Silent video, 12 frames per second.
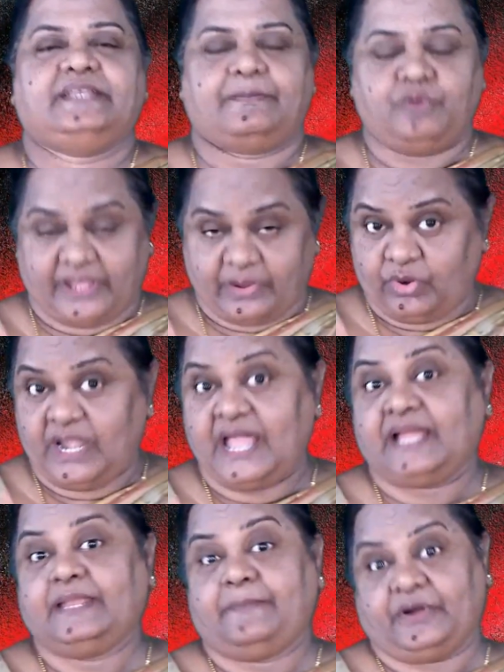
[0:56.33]
நம்முடைய
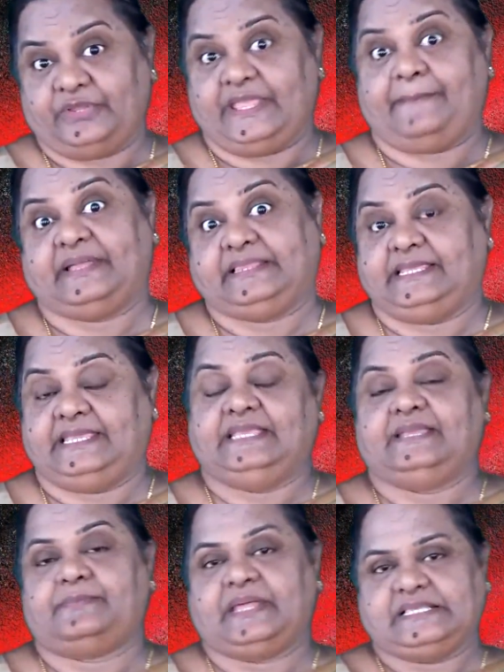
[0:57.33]
உள்ளான பகுதியை பற்றி
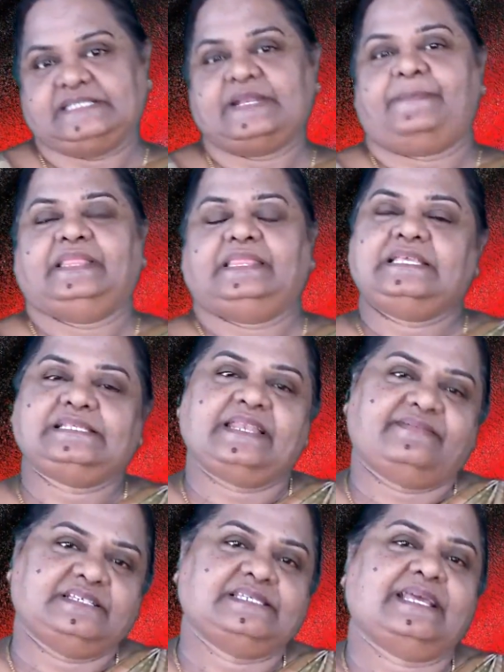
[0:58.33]
மனுஷனை பற்றி சில
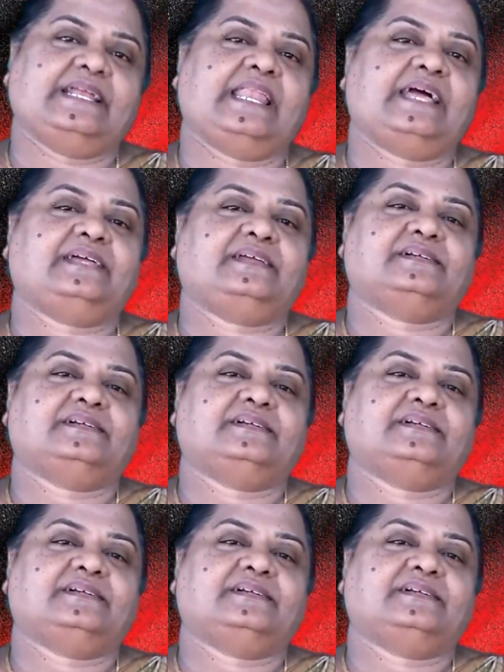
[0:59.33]
விஷயங்களை